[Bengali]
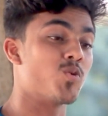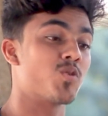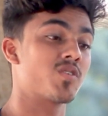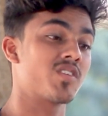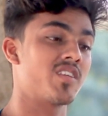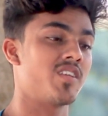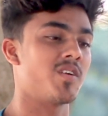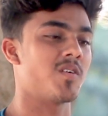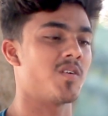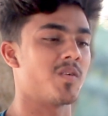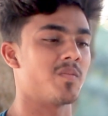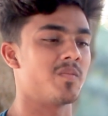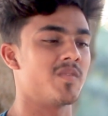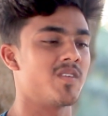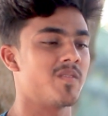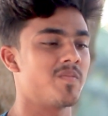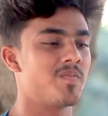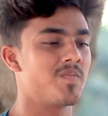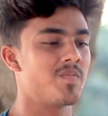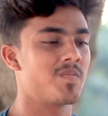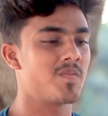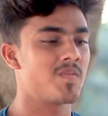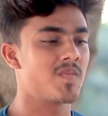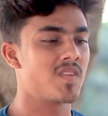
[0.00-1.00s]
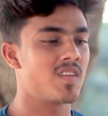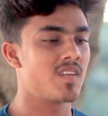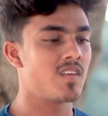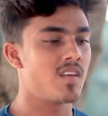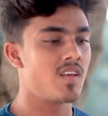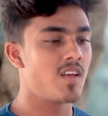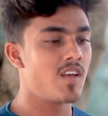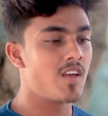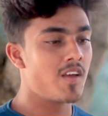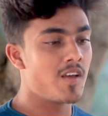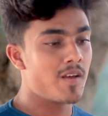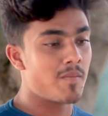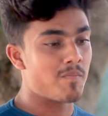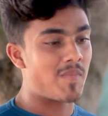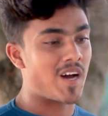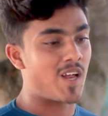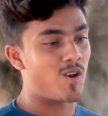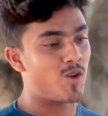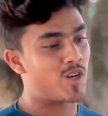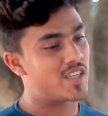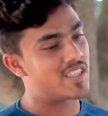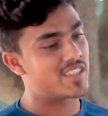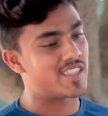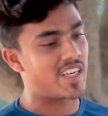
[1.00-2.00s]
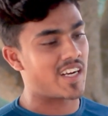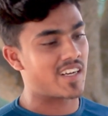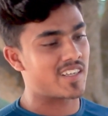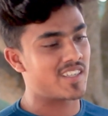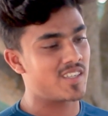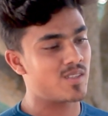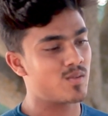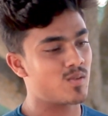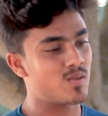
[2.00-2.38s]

করতে হবে ভালো একটা চাকরি